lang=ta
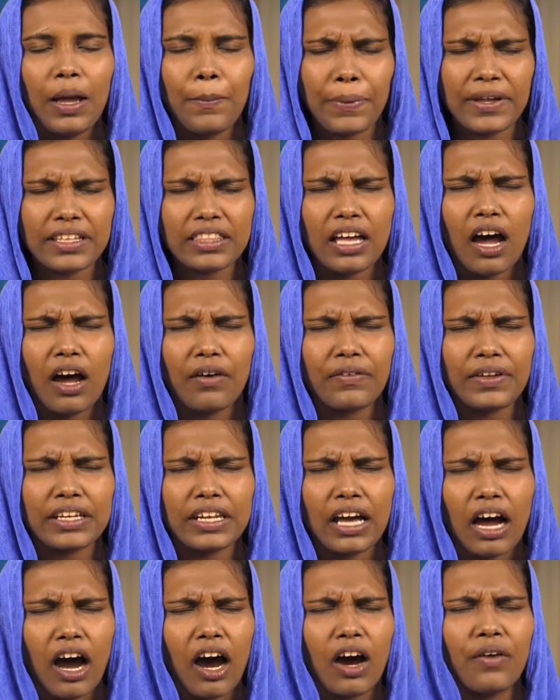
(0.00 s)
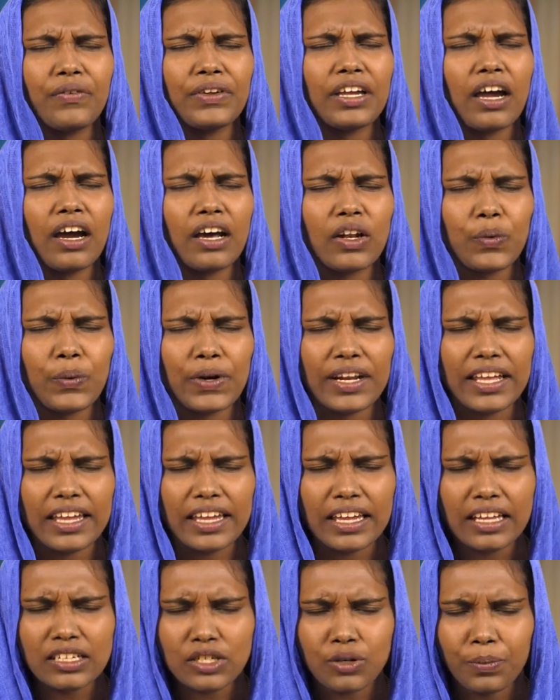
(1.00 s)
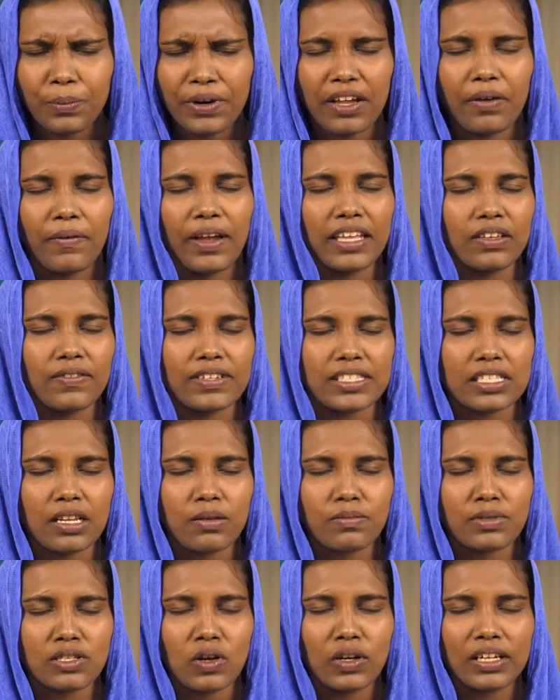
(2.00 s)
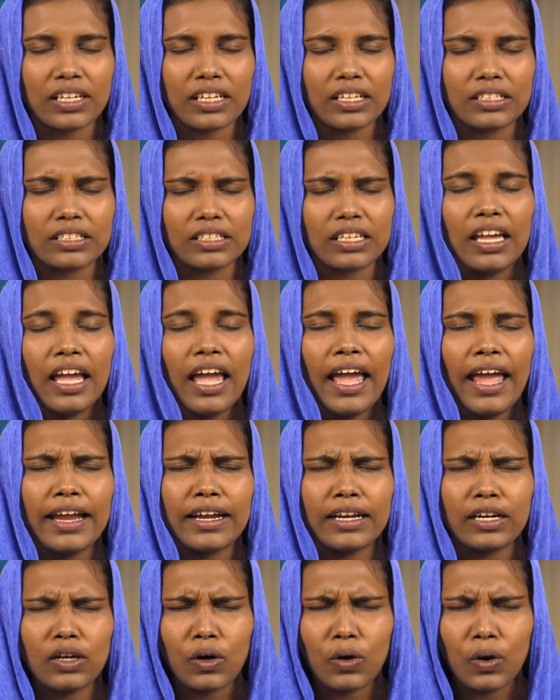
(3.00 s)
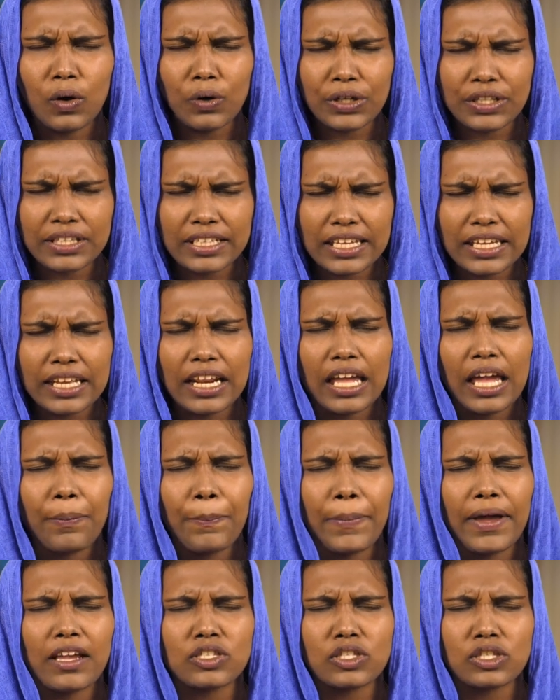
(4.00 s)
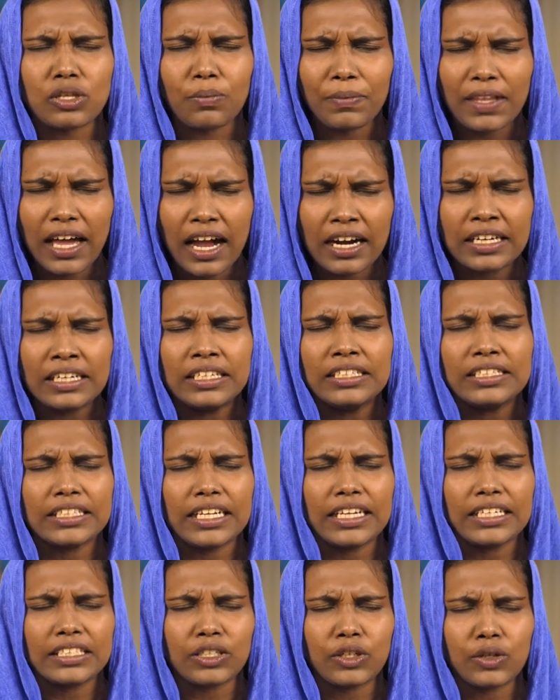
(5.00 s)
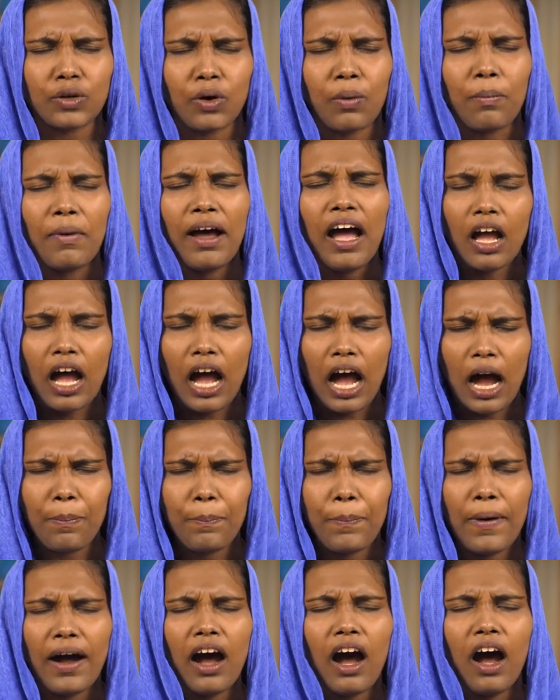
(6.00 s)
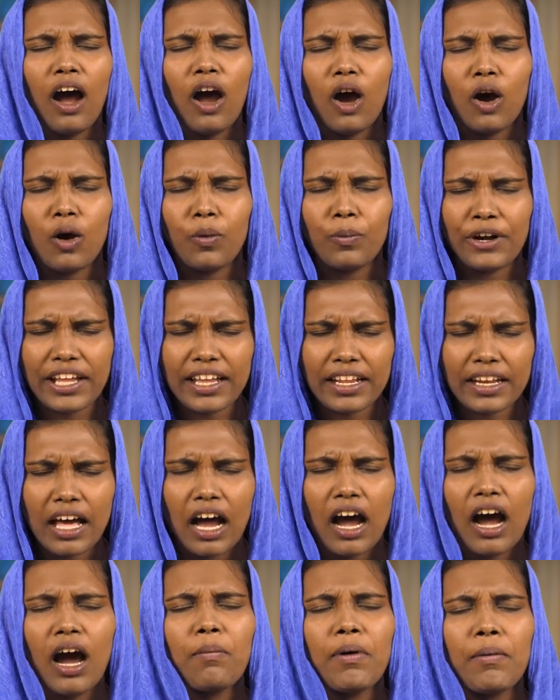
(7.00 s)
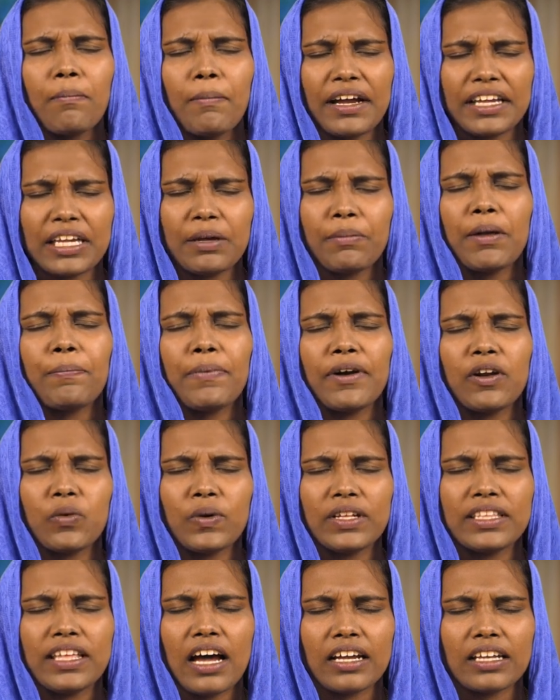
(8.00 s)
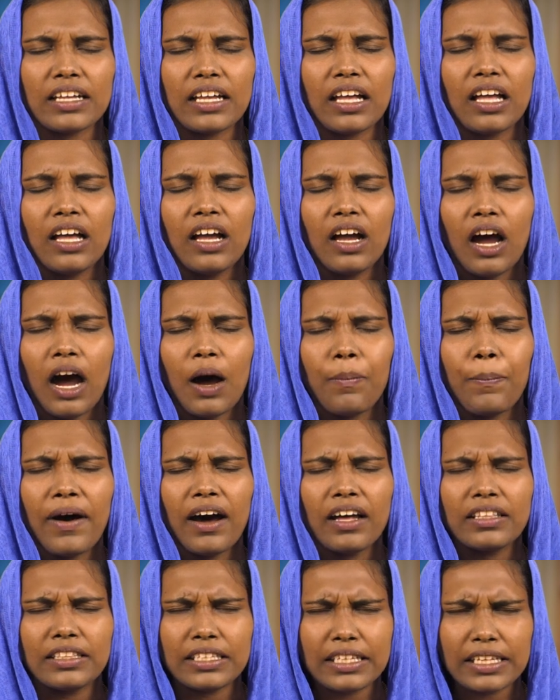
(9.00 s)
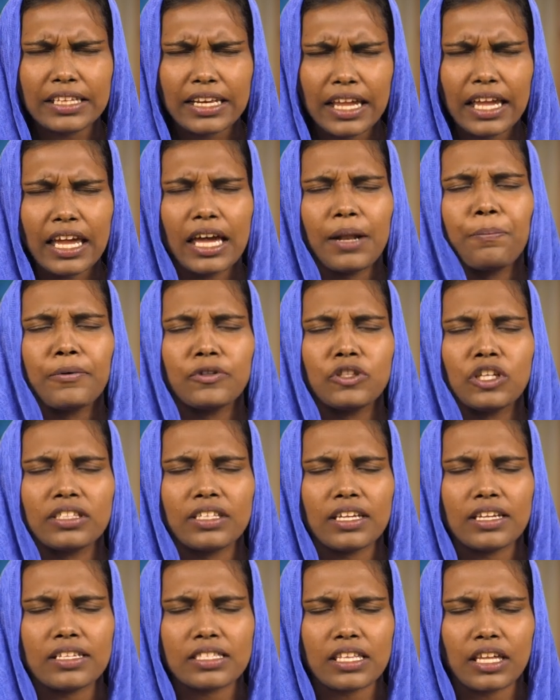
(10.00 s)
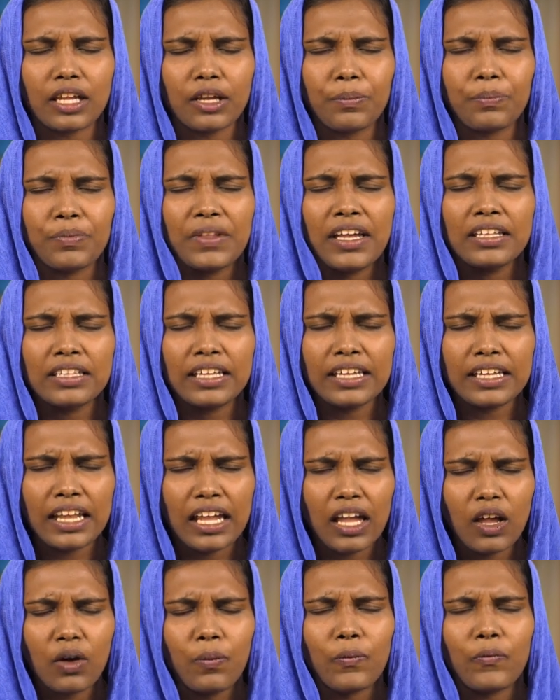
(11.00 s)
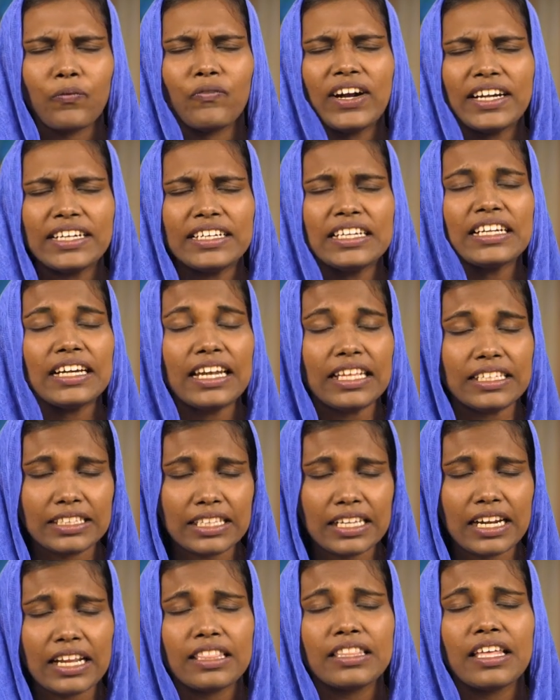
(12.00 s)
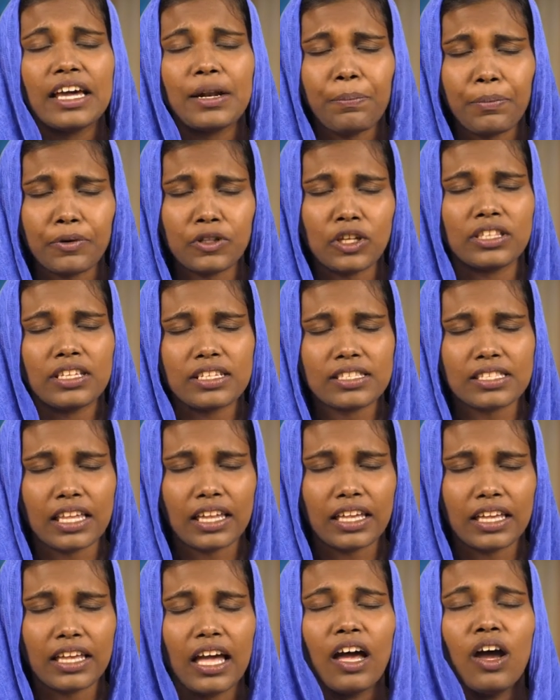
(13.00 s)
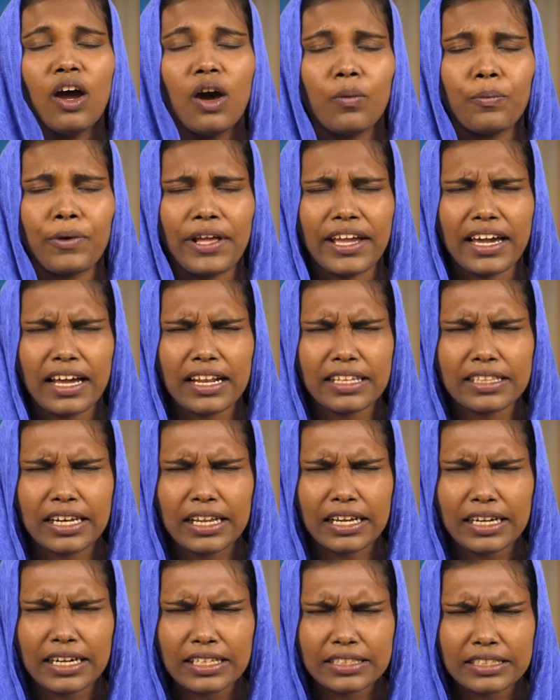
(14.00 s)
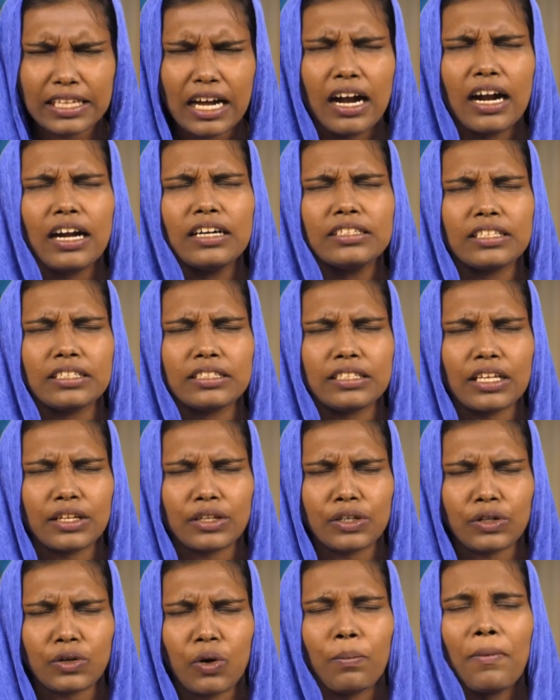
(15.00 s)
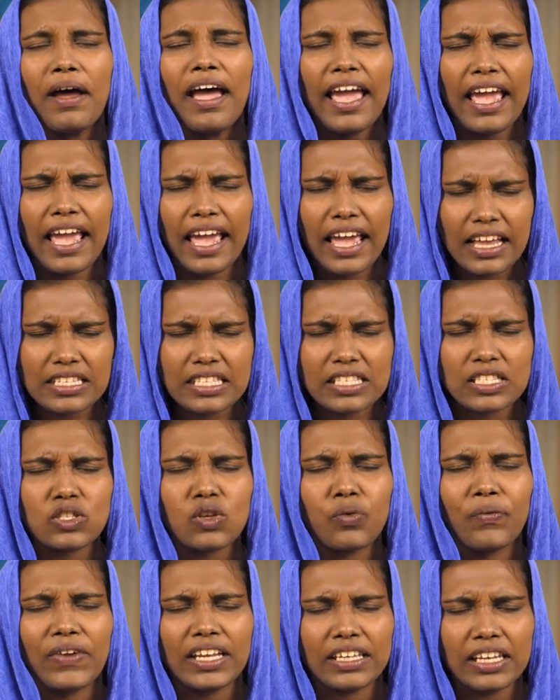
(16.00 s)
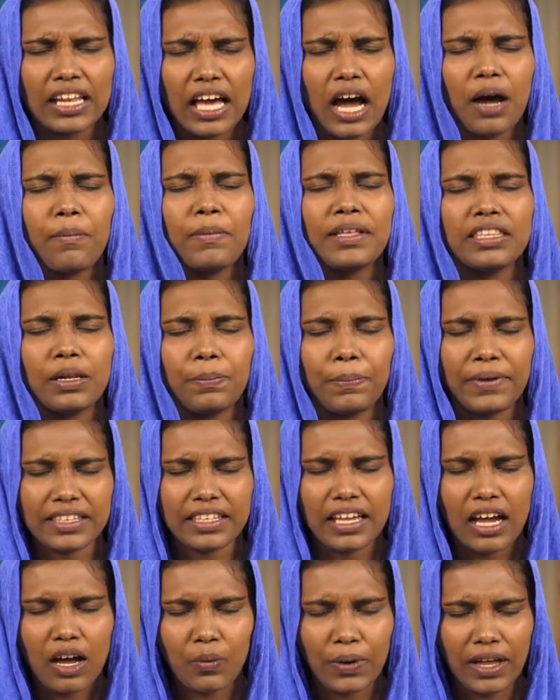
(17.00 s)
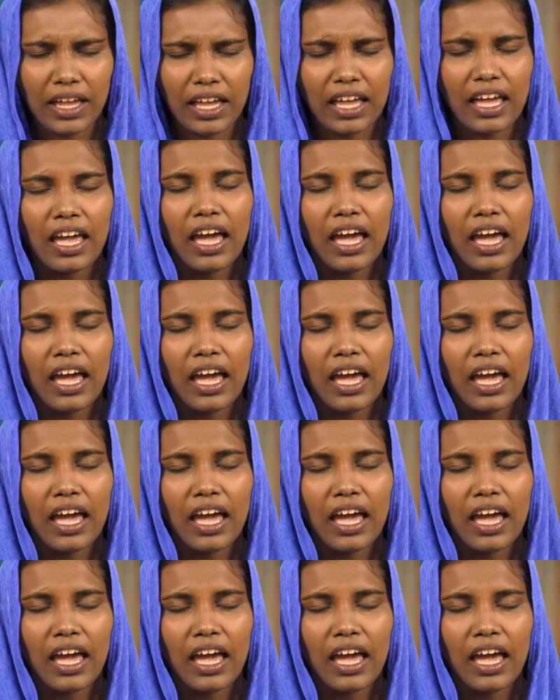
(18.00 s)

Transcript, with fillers: பிதாவின் ஆவியானவரே என்று உடைய வேதவசனம் சொல்கிறது எங்களோடு நீரே பேசும் நாங்கள் கேட்கிறோம் அப்பா உம்முடைய நாமம் மகிமைப்படுவதாக அப்பா நீரே அற்புதத்தை செய்யும் நீரே வழிகளை திறந்த அற்புதத்தை செய்யுங்க உம்முடைய கரத்தில் எங்களை தாழ்த்தி தருகிறோம் ஏசுவின் நாமத்தில் பிதாவே